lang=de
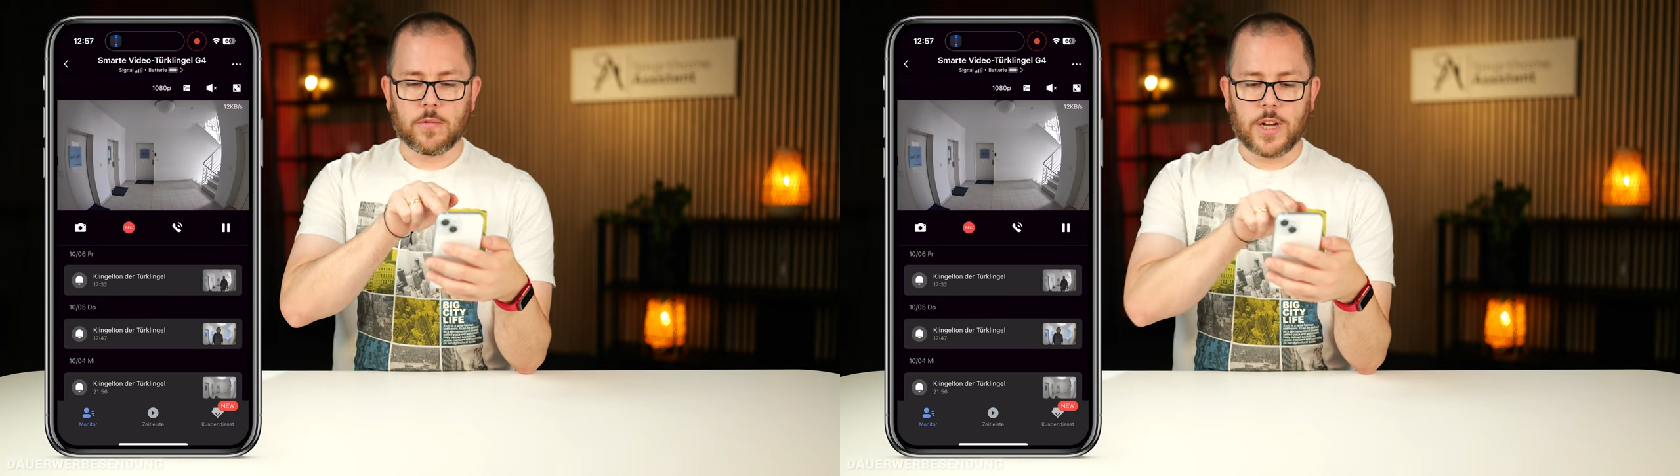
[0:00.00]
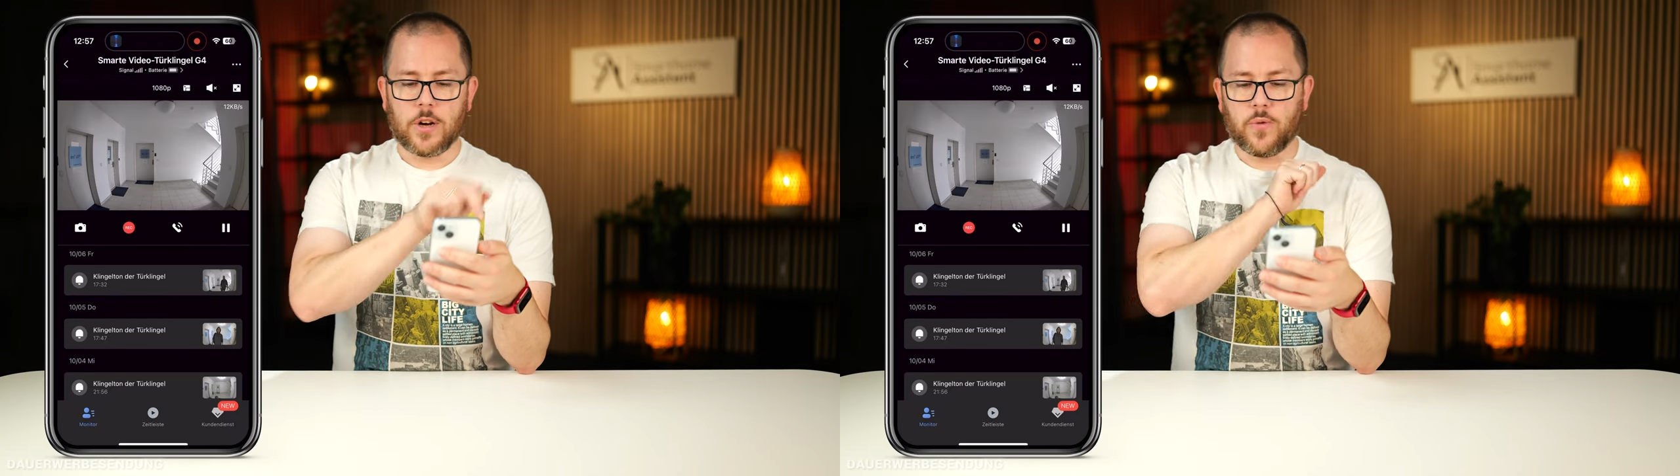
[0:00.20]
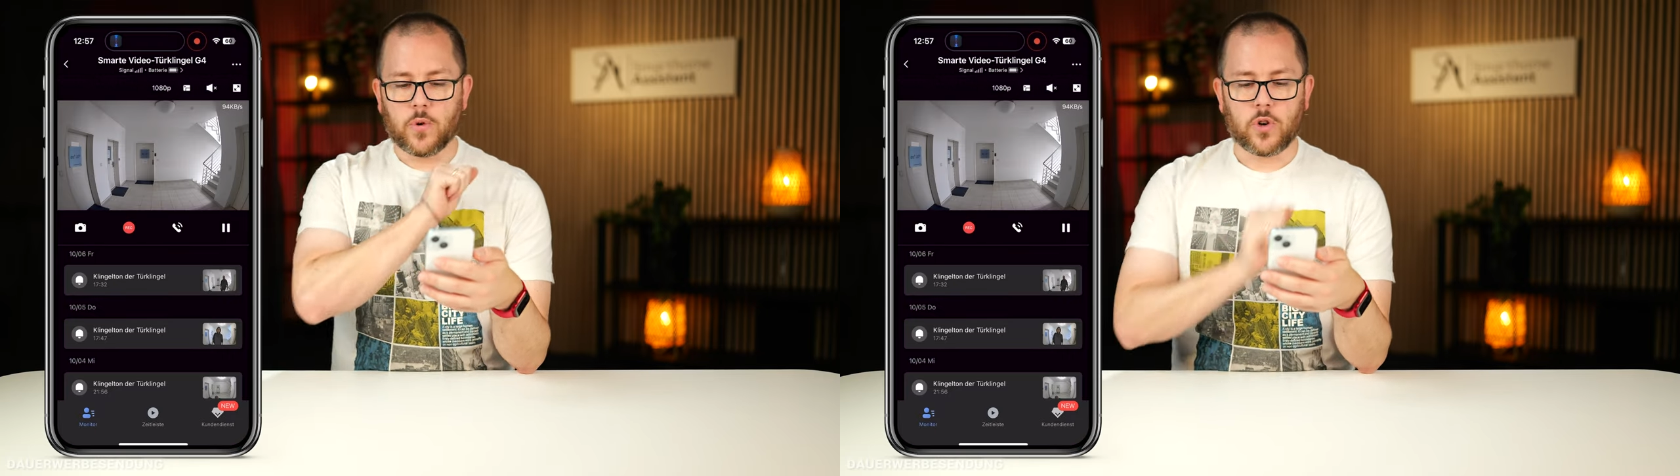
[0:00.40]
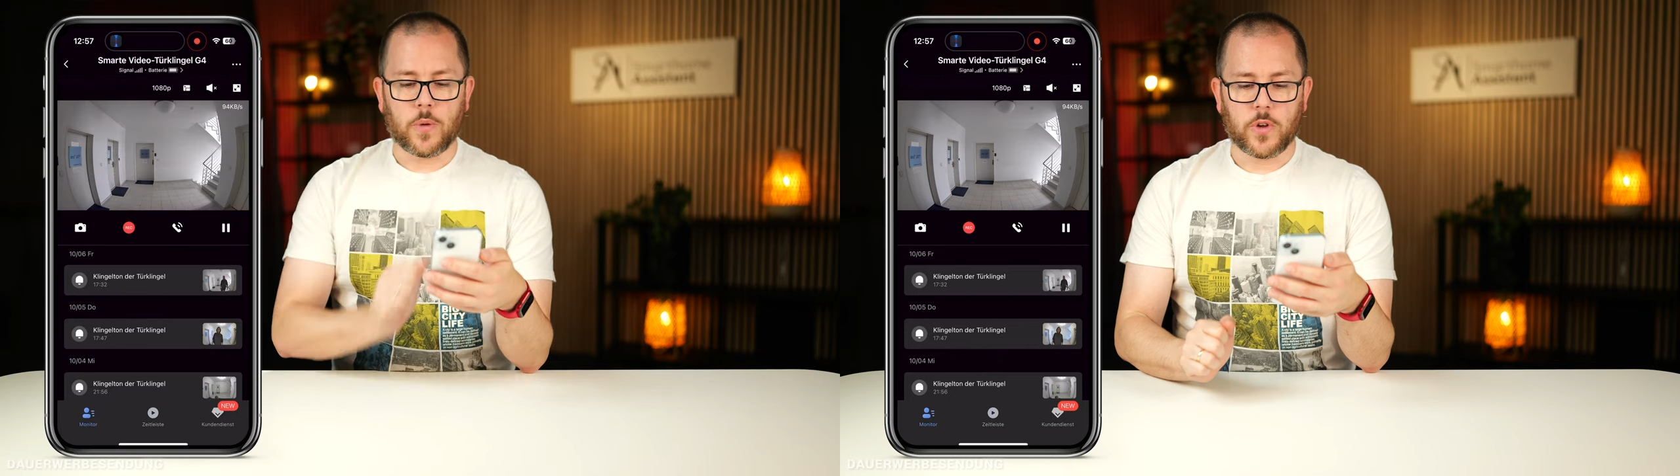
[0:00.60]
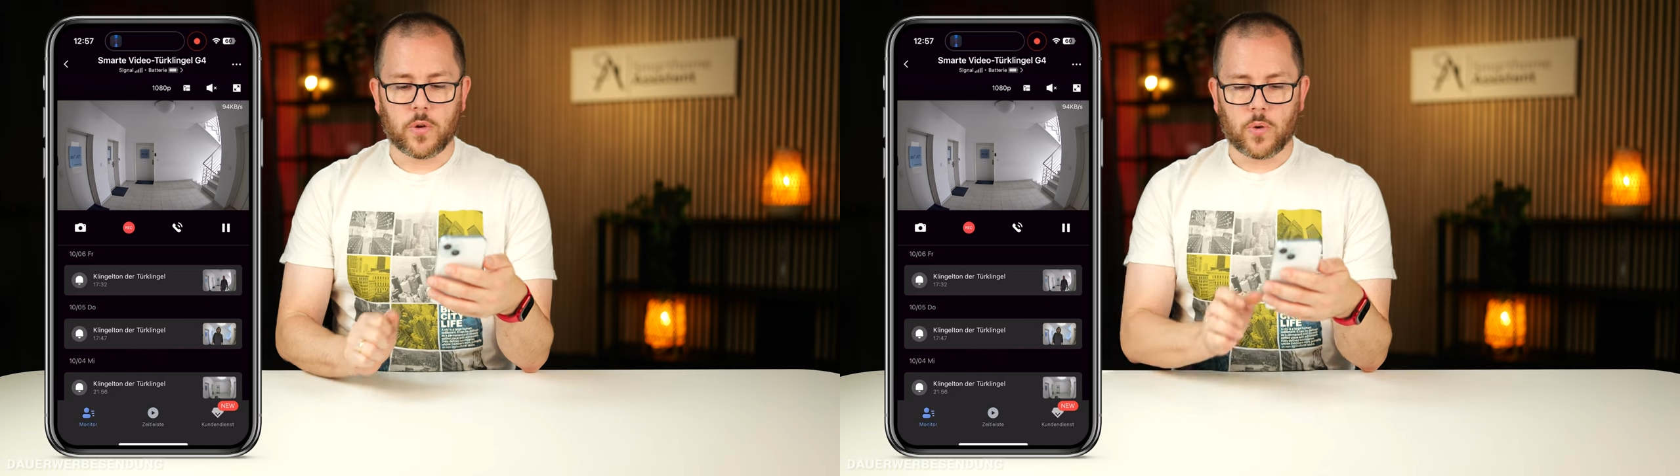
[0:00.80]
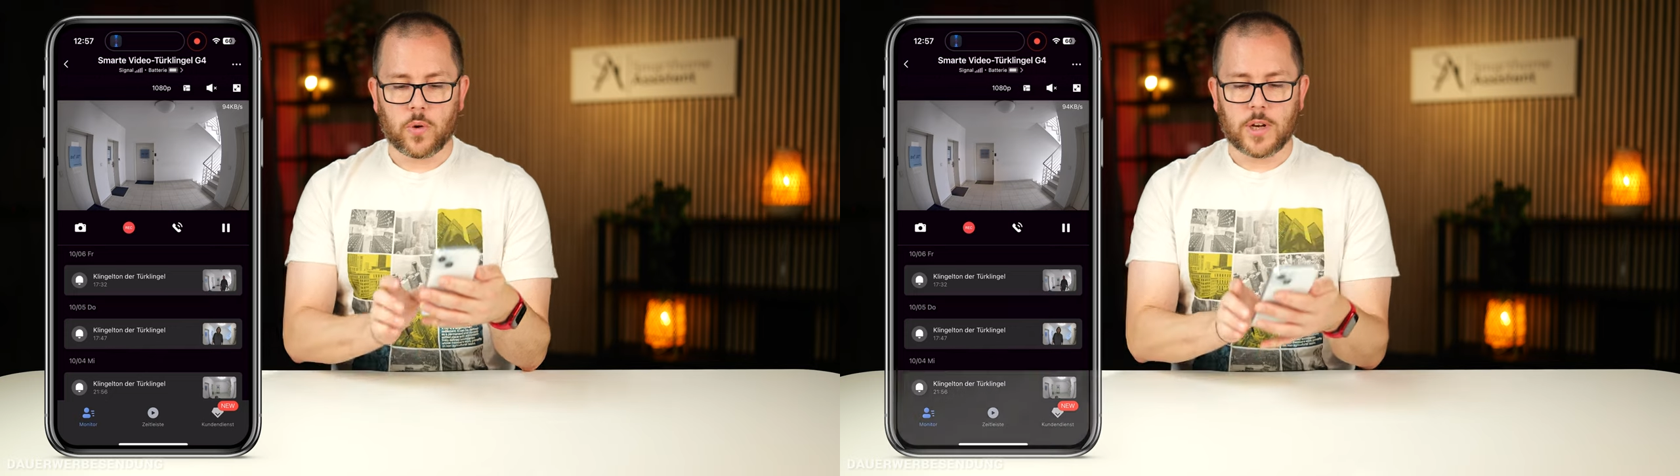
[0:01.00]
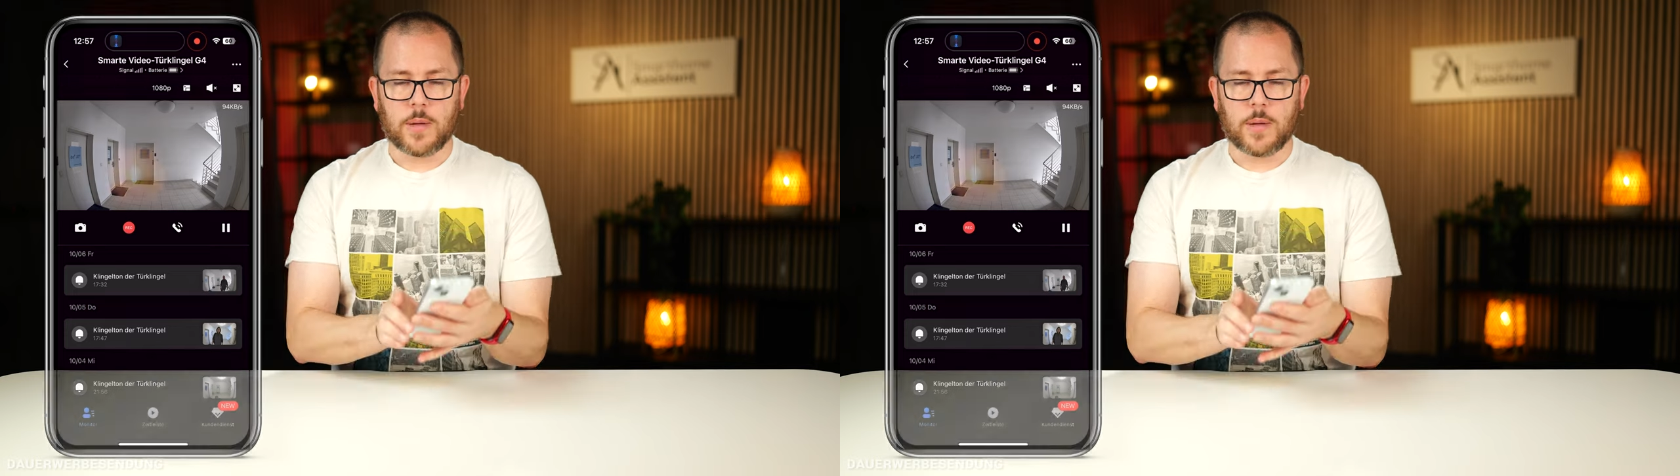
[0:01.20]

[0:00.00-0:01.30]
Telefonknopf hier drücken,